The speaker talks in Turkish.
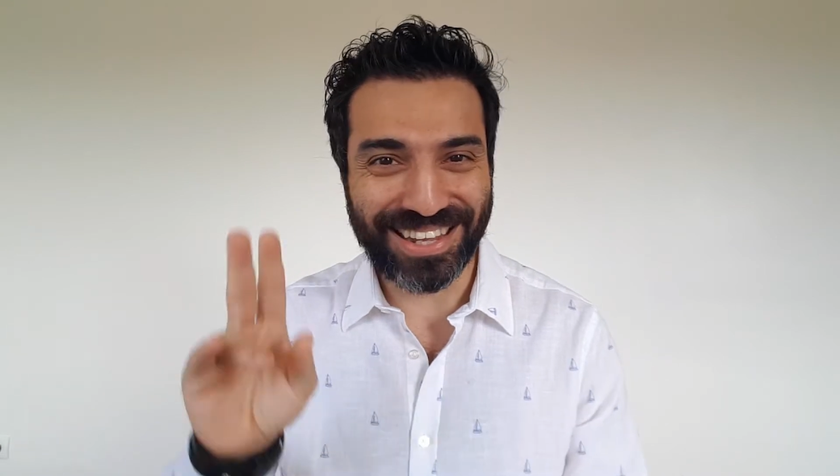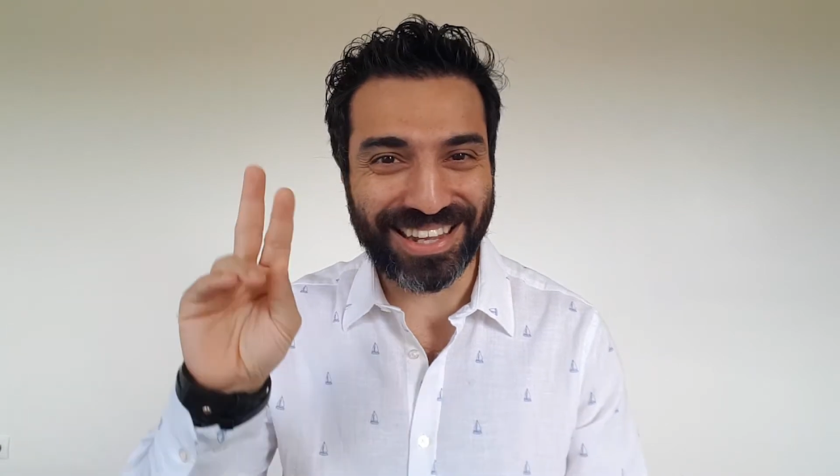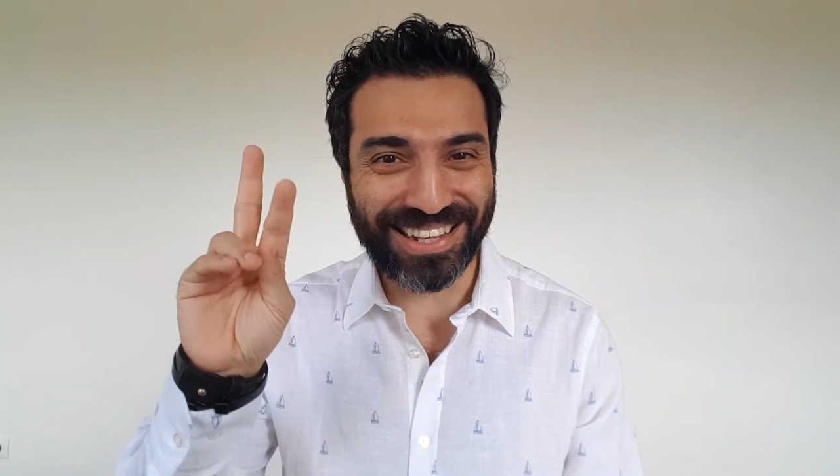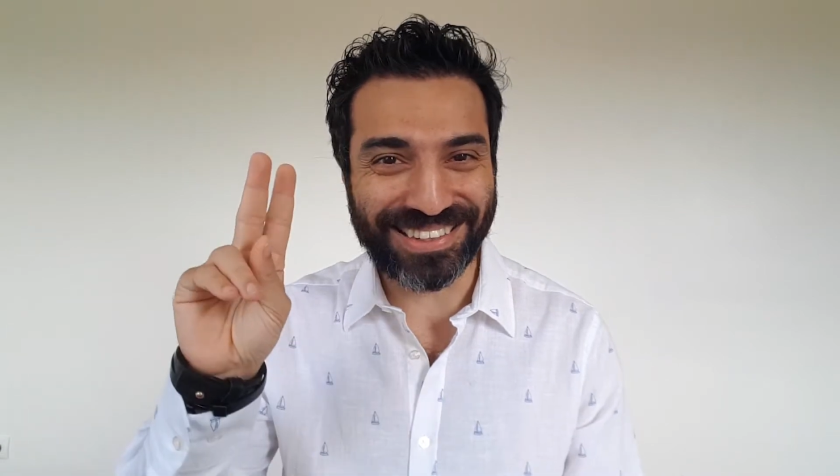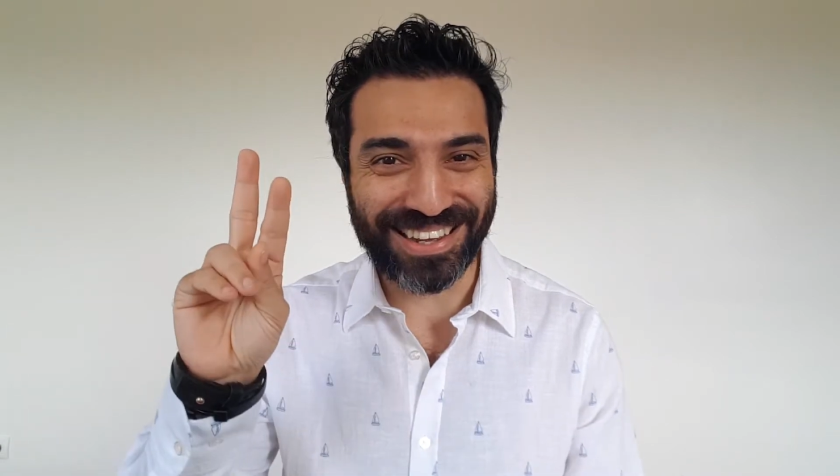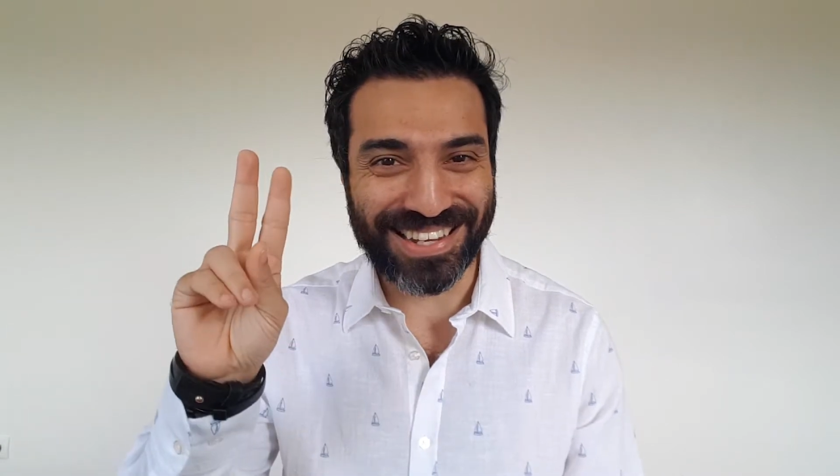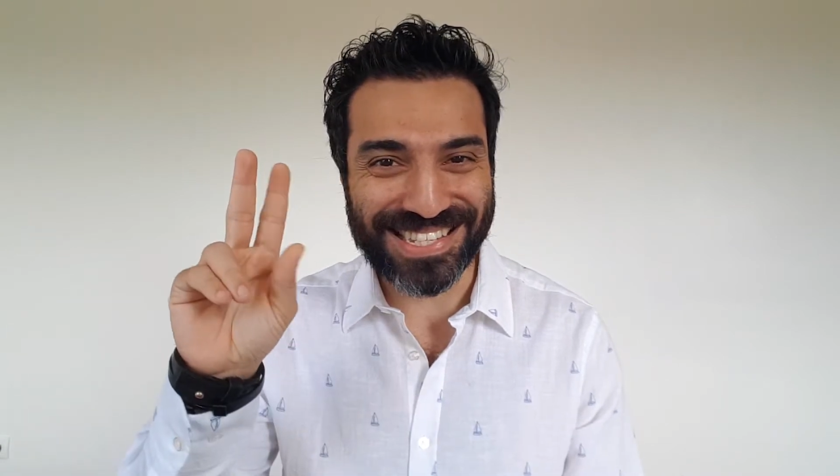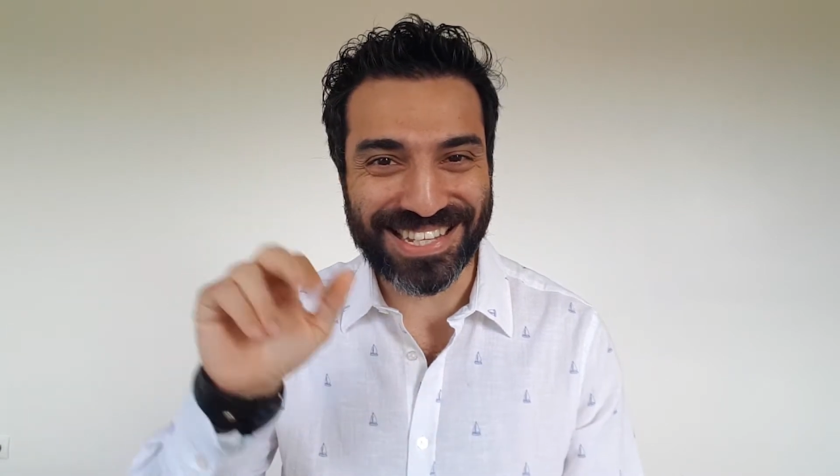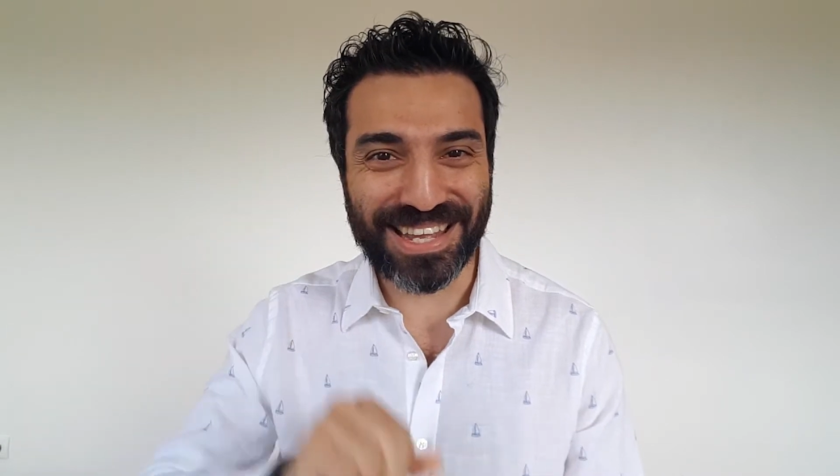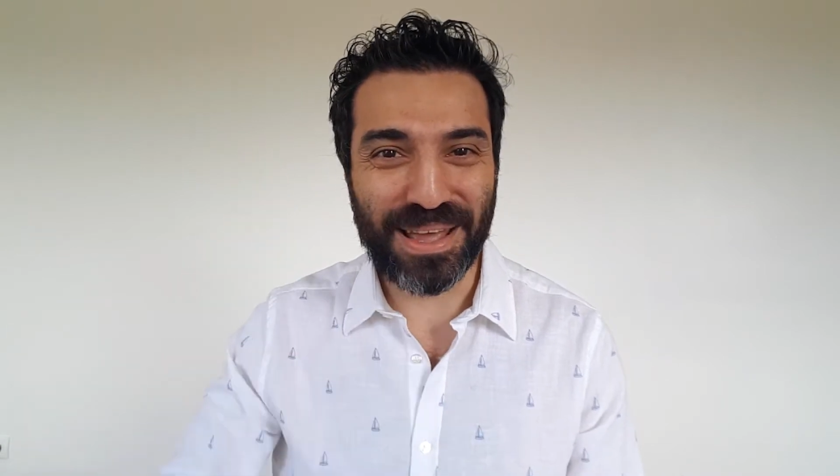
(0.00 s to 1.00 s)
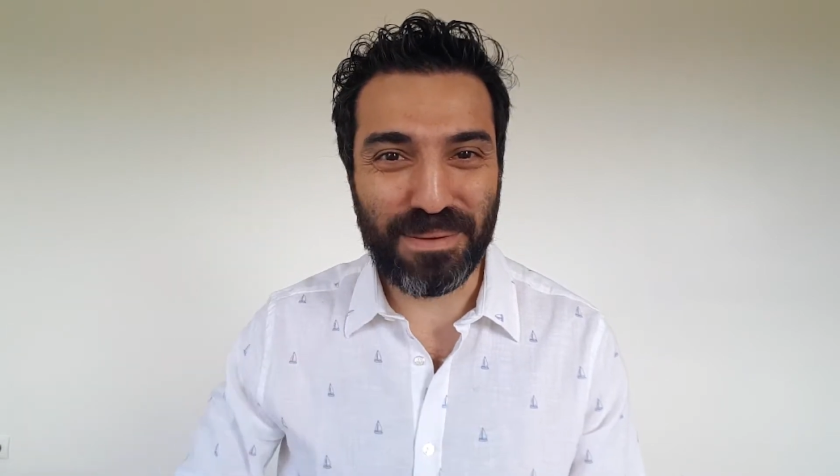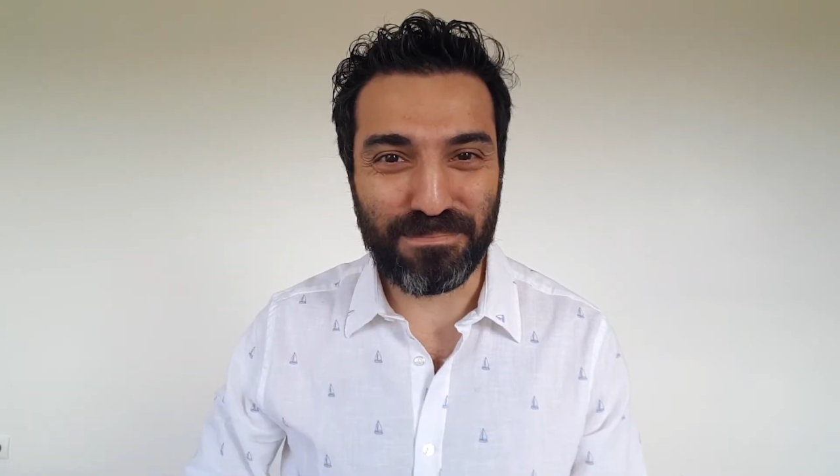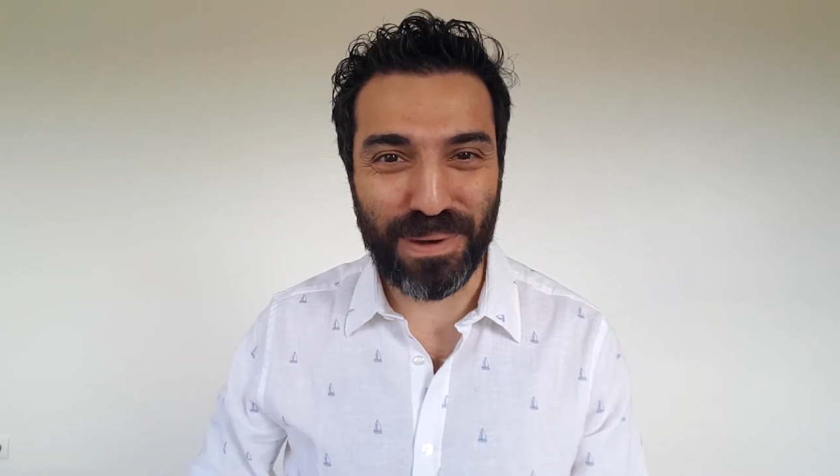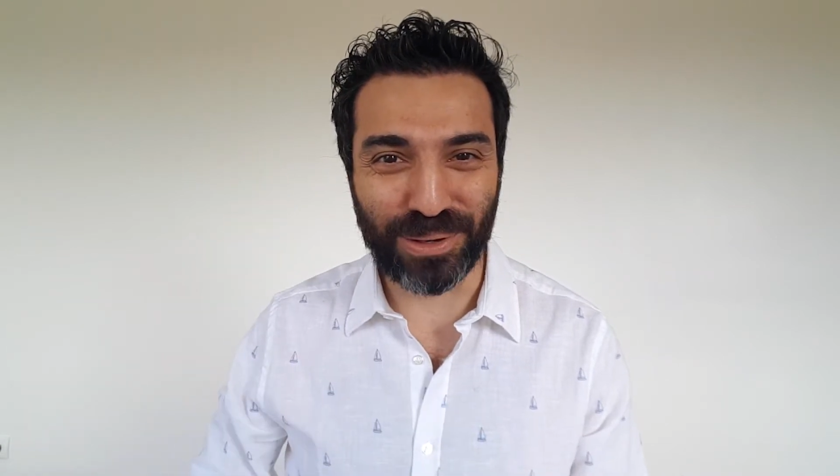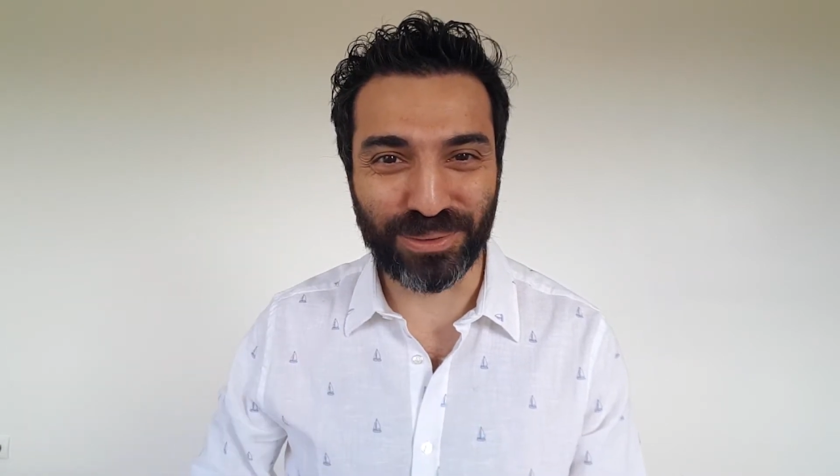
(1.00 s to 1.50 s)
2 tanesini
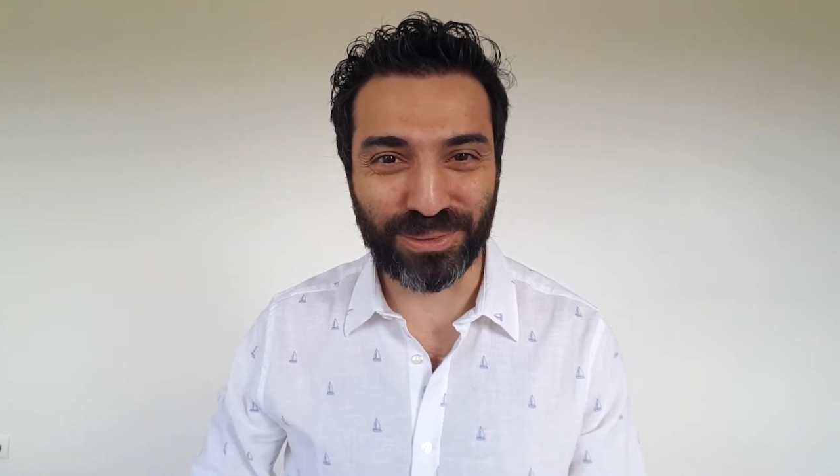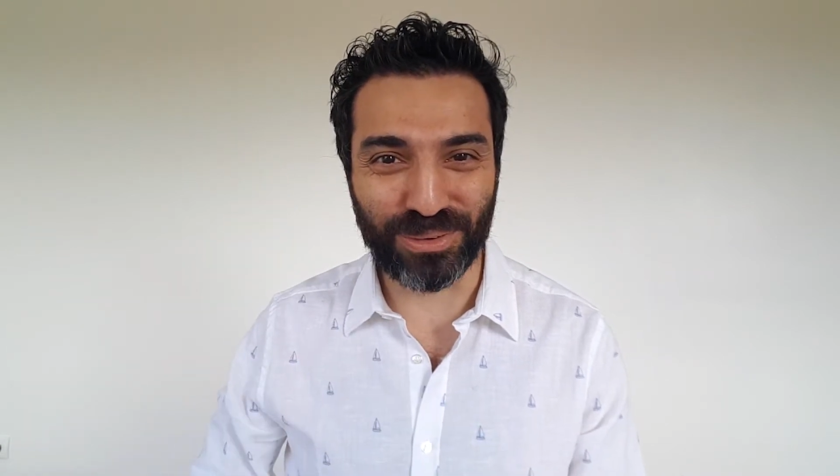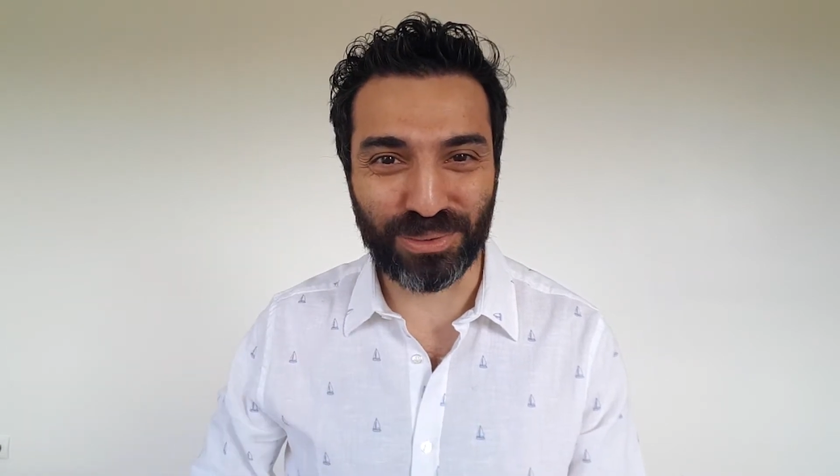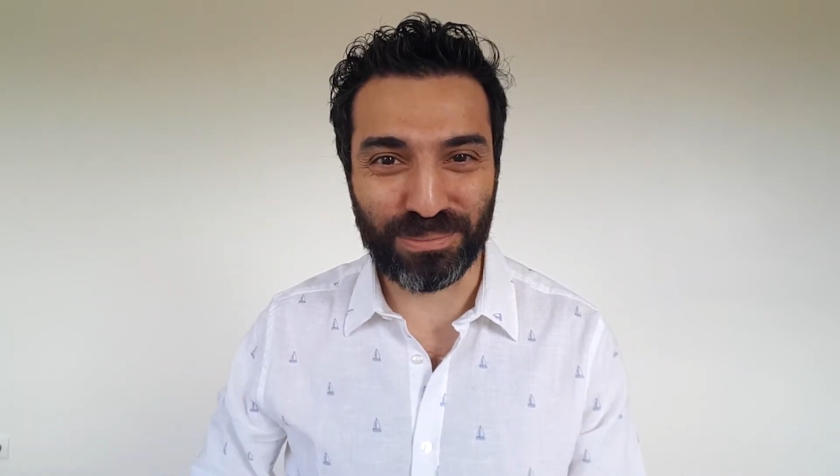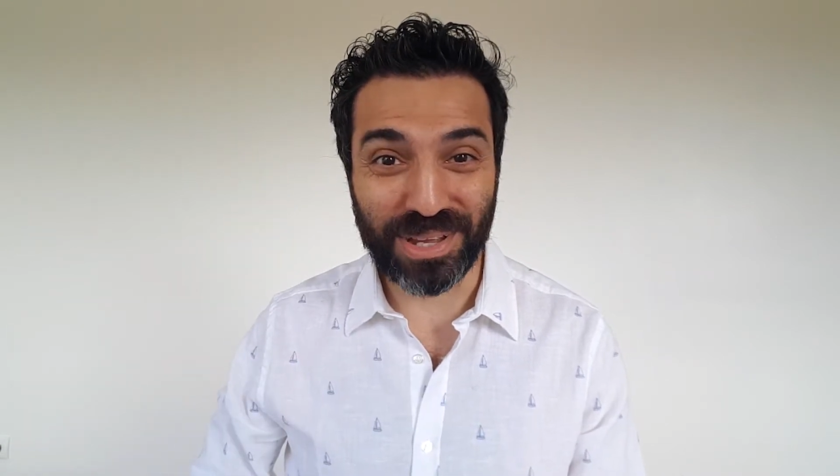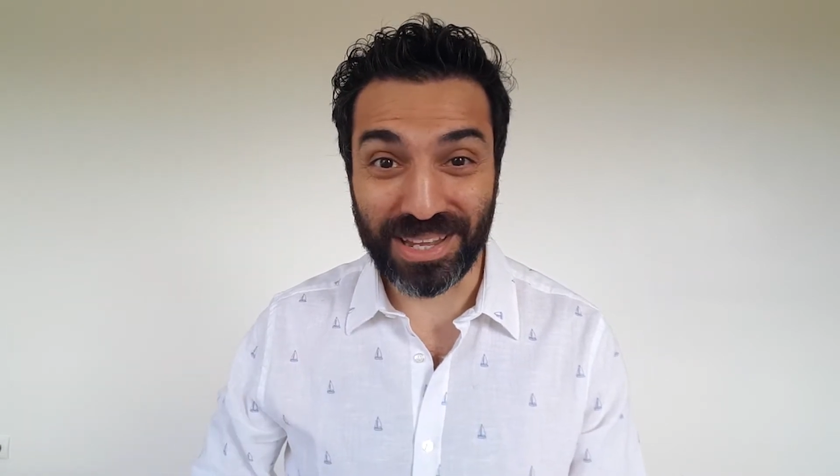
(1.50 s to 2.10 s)
ben uydurdum.